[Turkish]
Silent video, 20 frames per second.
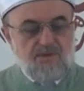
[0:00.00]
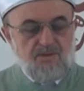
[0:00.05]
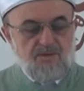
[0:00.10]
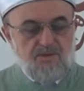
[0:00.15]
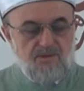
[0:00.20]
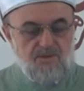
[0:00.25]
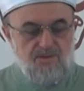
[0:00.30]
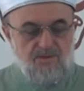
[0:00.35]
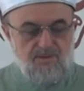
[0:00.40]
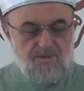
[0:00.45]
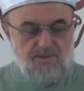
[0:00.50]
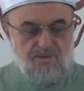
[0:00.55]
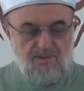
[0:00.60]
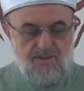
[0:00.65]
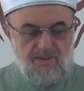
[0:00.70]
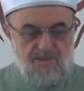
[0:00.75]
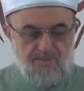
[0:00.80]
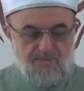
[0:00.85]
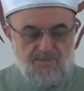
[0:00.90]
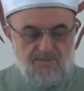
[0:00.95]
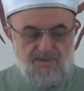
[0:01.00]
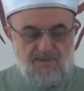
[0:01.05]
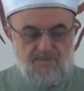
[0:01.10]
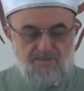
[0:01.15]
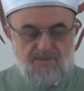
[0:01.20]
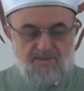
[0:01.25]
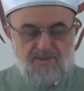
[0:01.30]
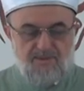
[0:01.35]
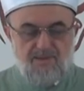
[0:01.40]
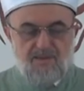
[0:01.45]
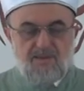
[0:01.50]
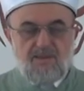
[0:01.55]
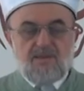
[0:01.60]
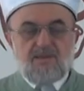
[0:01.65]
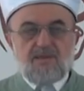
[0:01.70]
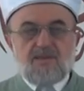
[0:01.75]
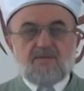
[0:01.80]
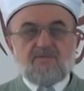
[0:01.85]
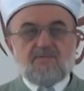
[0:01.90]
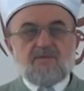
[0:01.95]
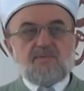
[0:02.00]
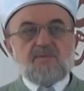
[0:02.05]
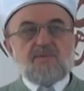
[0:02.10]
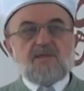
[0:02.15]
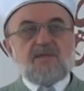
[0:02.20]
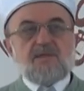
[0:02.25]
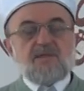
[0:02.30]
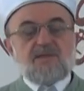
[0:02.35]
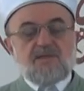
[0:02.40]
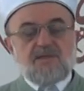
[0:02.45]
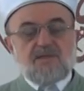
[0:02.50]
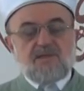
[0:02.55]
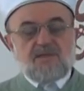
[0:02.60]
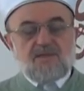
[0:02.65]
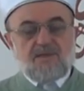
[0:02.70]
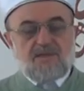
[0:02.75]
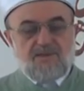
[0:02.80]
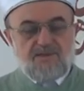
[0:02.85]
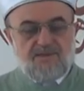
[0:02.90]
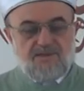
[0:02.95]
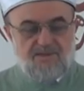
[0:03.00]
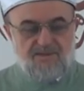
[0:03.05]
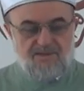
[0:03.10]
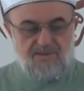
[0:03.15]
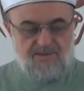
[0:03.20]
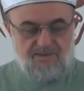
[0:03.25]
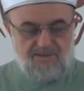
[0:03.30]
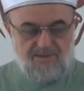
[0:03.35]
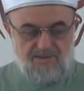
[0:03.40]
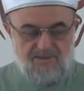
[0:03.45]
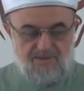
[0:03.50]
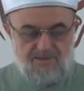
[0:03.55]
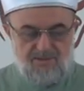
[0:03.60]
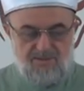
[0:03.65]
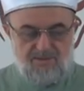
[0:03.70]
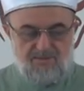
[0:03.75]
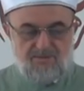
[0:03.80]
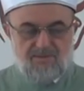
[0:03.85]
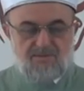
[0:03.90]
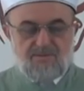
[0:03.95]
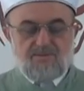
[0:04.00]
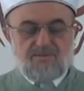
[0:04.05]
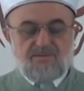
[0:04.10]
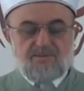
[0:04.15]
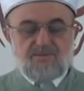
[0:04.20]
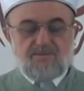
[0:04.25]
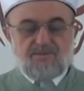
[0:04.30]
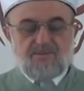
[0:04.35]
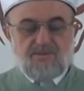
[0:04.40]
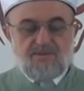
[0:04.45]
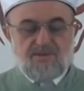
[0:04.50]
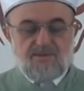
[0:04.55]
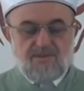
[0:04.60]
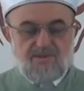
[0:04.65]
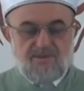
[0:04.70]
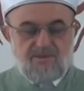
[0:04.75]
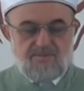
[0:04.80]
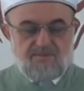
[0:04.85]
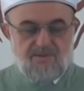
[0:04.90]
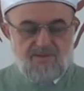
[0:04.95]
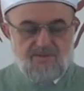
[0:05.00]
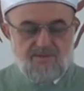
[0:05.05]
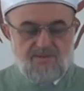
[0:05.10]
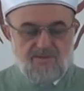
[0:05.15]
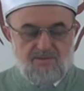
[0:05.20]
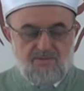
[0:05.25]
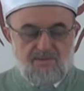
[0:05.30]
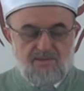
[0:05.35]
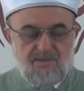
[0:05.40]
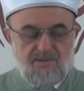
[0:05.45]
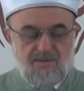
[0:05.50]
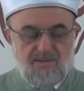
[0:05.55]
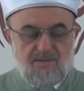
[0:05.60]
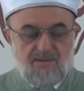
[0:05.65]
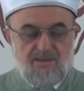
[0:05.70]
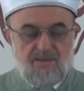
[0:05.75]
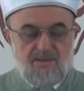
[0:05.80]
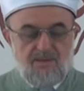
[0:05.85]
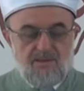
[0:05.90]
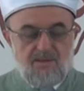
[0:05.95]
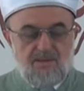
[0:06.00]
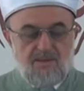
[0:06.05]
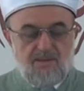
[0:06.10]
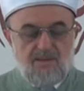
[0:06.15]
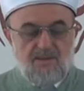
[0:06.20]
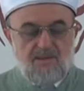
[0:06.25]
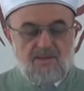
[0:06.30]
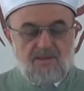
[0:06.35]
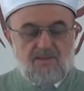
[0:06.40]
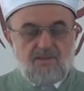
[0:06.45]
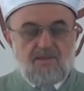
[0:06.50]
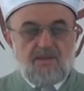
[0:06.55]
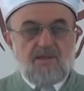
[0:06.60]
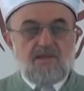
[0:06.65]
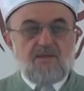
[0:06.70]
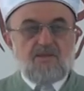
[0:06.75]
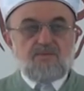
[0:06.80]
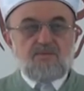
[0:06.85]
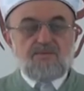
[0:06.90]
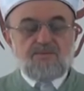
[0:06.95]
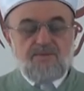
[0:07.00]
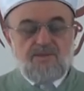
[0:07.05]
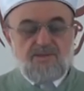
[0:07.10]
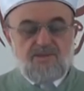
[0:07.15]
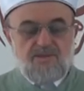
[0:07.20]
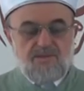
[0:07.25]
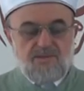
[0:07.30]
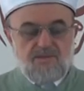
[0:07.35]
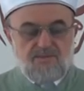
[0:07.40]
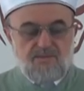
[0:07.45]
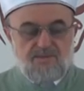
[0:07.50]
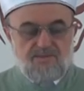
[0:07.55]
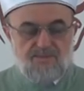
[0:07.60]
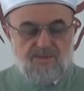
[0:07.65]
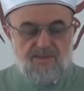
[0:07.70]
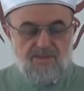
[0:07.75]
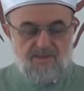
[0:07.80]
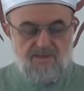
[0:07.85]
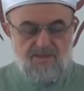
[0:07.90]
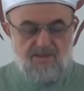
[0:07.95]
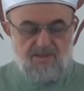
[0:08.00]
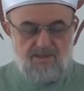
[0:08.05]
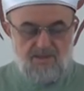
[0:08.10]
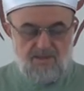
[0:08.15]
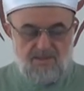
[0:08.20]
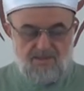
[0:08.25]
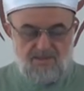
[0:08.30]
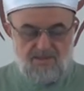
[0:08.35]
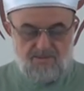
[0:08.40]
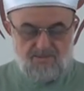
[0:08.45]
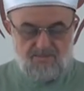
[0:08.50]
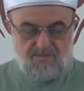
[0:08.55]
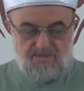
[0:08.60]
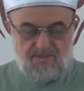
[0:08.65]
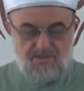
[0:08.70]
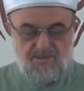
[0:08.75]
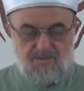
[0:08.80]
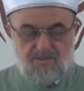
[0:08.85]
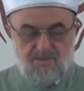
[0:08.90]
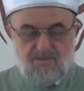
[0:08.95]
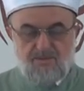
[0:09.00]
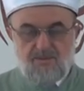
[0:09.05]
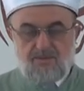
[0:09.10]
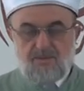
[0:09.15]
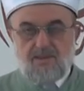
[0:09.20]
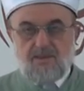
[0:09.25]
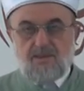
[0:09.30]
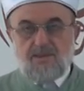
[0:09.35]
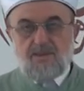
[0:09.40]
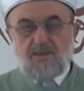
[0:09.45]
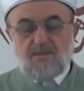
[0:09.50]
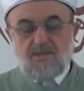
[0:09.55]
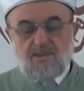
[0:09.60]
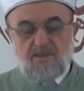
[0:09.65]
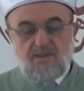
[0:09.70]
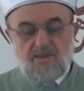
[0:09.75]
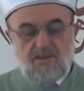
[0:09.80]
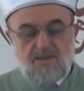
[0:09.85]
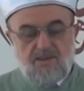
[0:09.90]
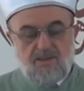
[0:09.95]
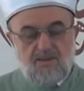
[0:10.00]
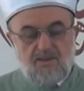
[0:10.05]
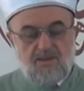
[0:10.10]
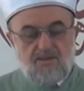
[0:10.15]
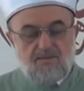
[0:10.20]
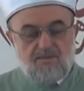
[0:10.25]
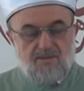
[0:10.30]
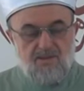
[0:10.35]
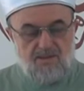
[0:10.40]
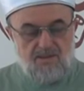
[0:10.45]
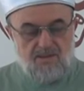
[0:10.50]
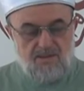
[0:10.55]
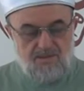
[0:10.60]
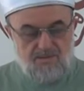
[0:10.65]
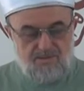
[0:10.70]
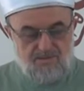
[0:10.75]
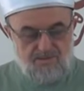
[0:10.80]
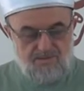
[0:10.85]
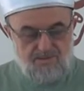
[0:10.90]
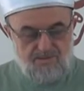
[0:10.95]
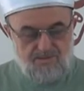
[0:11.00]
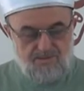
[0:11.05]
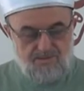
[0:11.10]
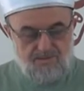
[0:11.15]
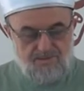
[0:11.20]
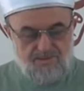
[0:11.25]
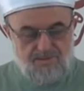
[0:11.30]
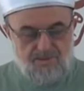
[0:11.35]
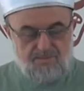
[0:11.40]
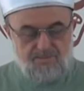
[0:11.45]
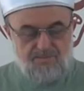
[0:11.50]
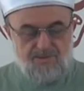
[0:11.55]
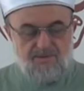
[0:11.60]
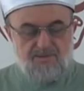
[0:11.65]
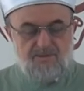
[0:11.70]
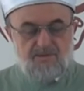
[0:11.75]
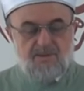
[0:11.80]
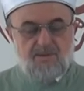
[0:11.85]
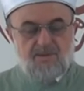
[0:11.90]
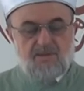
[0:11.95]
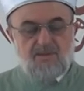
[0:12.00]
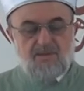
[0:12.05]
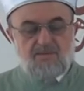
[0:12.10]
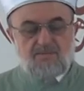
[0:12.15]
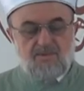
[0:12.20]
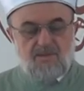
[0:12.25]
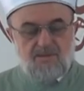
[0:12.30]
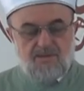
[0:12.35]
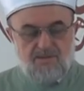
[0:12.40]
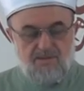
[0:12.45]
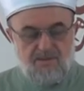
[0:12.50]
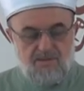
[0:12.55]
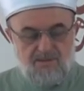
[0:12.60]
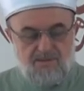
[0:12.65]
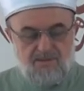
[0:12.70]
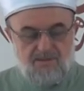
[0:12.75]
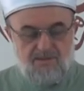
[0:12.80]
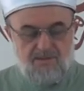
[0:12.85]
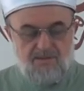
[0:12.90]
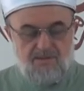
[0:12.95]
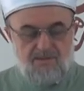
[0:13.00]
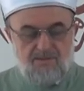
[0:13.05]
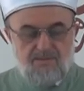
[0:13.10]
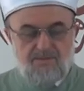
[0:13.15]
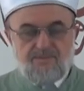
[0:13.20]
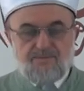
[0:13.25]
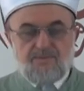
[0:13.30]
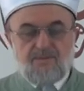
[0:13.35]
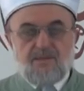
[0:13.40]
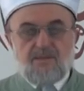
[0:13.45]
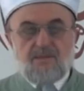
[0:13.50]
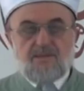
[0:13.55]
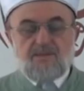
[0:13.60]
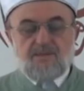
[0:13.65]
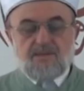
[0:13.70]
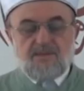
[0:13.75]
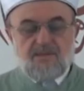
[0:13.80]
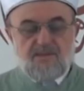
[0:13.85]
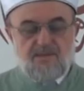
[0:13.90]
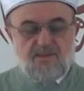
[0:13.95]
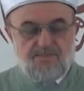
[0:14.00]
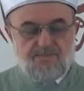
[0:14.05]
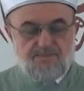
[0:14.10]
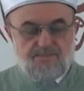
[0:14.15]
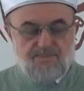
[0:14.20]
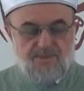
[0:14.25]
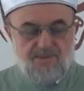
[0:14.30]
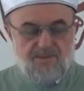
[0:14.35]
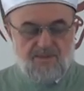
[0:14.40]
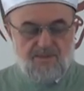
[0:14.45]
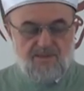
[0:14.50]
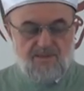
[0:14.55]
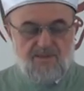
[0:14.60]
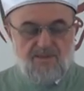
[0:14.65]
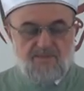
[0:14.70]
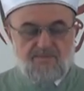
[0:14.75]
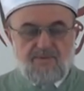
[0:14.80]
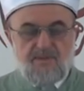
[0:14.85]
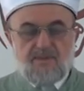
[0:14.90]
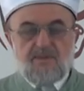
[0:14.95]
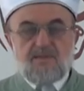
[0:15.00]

Küllün amene billahi ve melaiketihi ve kütübihi ve rusulihi. La nüferriku beyne ahadim min rusulihi ve galu semi'na ve ada'na ufraneke rabbena ve